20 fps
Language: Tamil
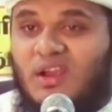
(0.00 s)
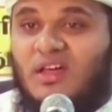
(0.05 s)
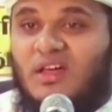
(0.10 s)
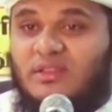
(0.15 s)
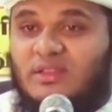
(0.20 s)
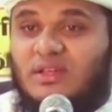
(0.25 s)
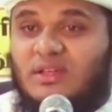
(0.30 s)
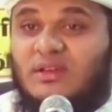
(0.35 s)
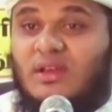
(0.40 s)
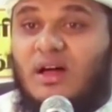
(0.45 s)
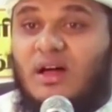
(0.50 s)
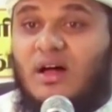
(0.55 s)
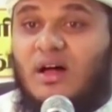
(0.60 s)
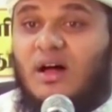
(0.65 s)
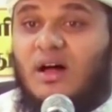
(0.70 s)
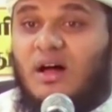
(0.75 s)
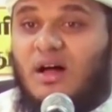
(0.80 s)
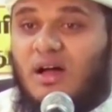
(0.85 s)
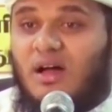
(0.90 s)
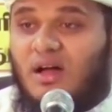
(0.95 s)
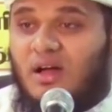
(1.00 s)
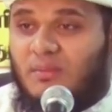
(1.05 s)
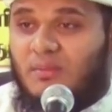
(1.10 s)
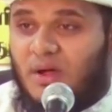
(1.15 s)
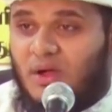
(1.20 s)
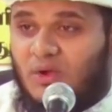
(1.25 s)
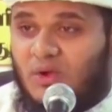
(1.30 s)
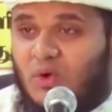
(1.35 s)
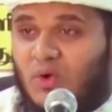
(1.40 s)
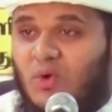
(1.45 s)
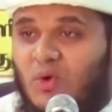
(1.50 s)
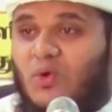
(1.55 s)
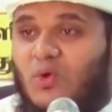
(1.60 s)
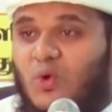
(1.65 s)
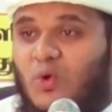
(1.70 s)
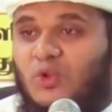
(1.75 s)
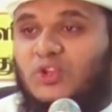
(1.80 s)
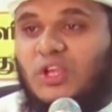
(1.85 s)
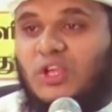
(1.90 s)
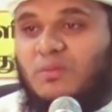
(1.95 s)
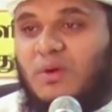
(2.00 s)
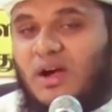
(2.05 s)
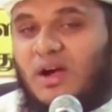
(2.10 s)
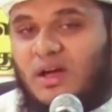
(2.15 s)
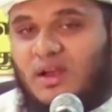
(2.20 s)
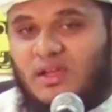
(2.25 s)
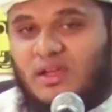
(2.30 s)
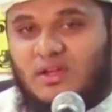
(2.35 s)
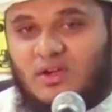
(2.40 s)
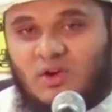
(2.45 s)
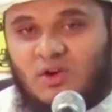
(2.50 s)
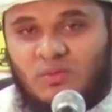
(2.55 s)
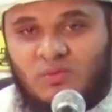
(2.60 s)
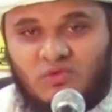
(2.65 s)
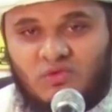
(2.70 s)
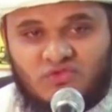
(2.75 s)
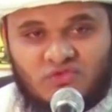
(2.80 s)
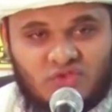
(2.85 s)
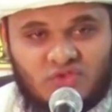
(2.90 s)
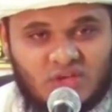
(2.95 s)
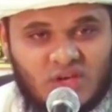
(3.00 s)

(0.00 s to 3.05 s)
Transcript: லதீன ஆமனு குத்திப அலைக்கும்